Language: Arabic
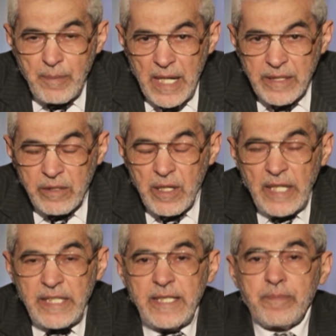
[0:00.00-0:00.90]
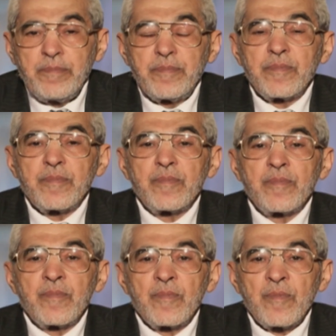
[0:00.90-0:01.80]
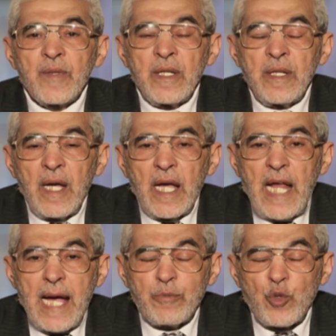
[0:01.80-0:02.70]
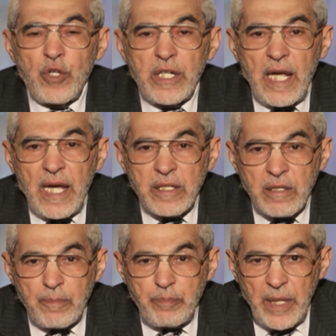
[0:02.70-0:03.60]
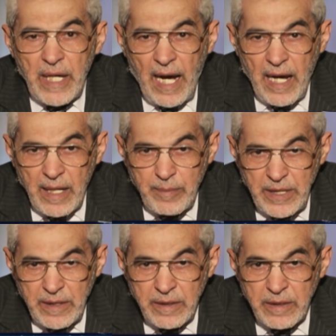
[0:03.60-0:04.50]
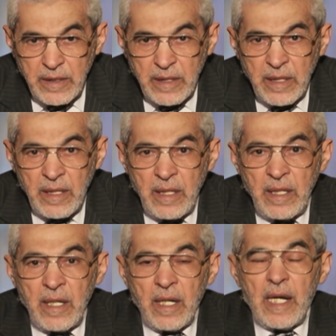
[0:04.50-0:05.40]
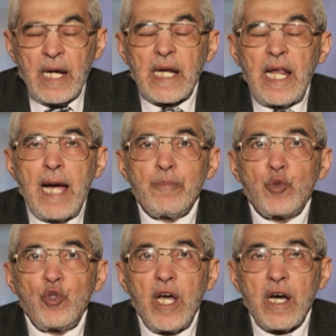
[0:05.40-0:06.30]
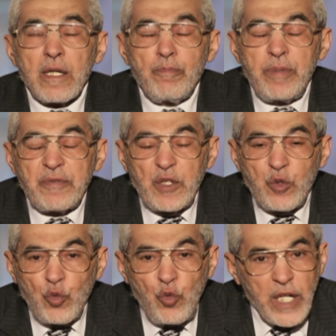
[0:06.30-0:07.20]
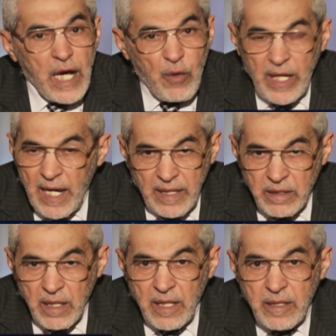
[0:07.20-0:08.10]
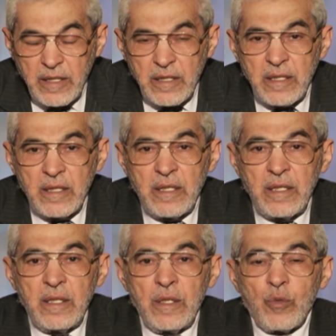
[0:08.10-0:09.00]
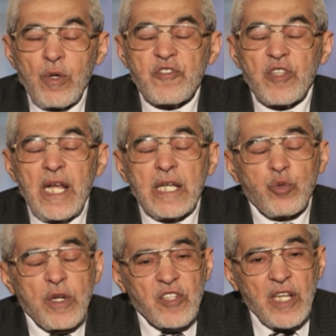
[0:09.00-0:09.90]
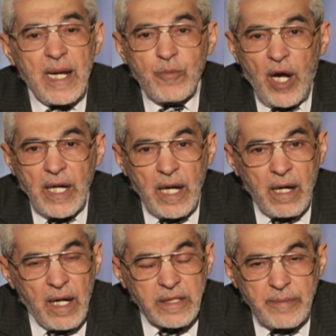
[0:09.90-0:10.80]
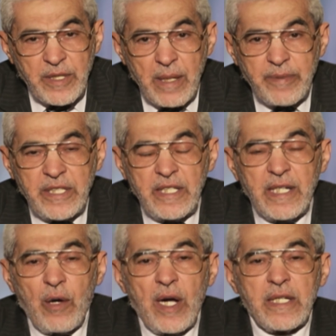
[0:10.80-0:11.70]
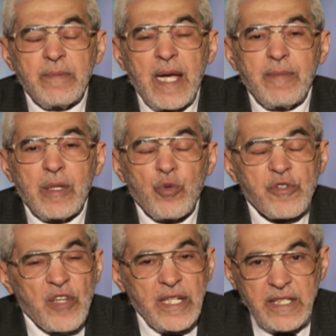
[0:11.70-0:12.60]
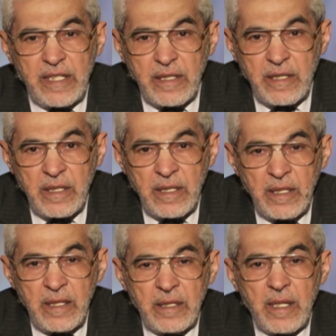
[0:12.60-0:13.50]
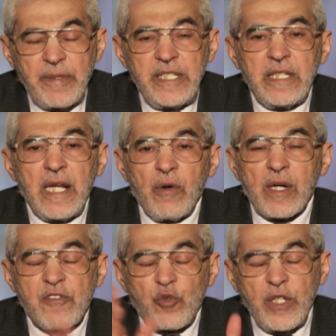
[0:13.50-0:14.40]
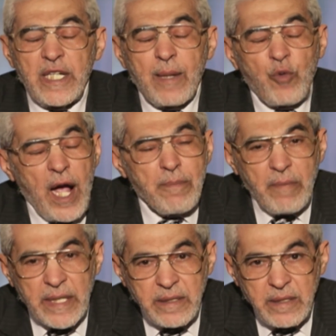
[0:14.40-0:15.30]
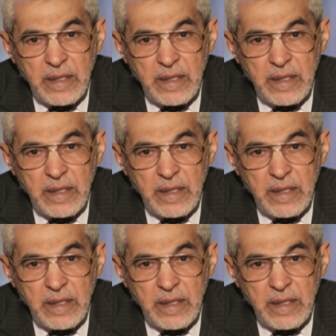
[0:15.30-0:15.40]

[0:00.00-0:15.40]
الرحمن الرحيم الحمد لله رب العالمين لك الحمد يا رب في الاولى والاخره والصلاه والسلام على خاتم النبيين وامام المرسلين نبينا ورسولنا محمد